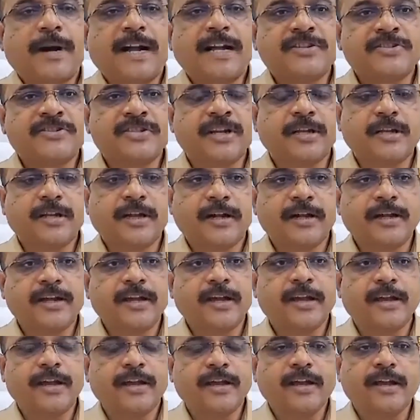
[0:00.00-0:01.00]
पाँच छः
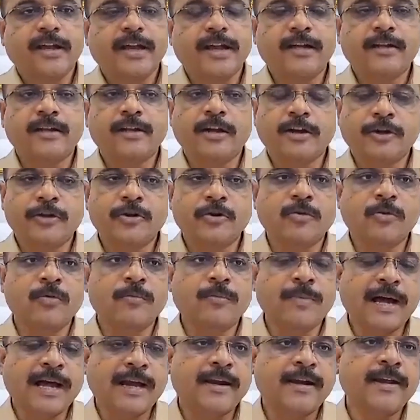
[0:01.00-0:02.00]
लड़के एक लड़के
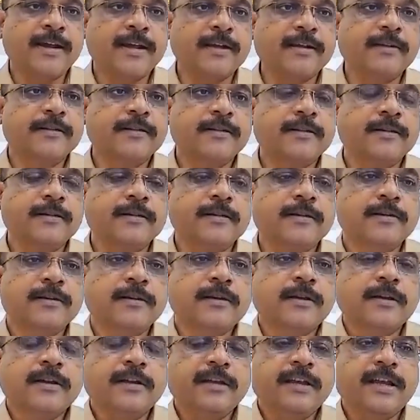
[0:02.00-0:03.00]
को मार रहे हैं
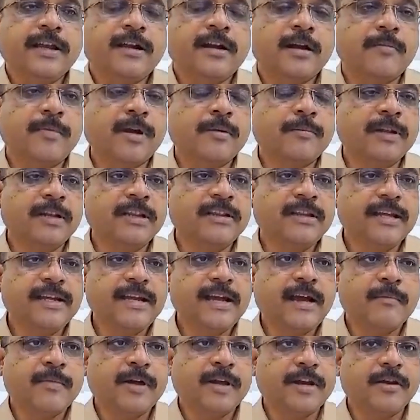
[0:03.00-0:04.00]
ये खबर मिलते
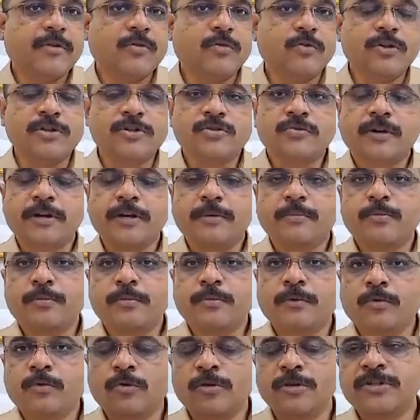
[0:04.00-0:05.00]
ही हमारे कोलिसवाड़ी
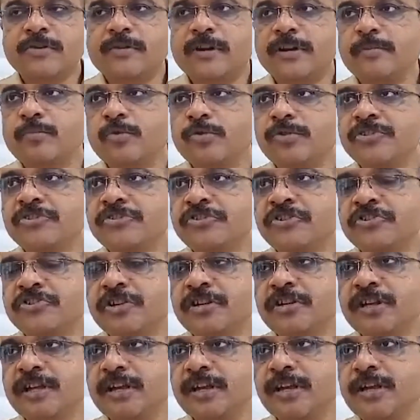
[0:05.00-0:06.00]
कोलसेवाड़ी पुलिस
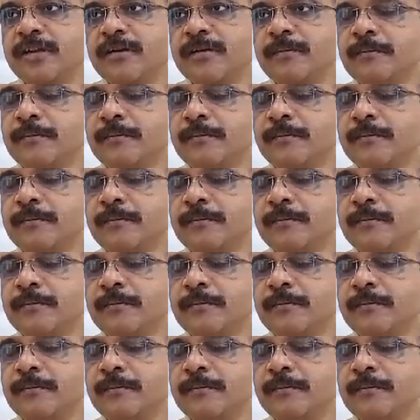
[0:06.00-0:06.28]
स्टेशन के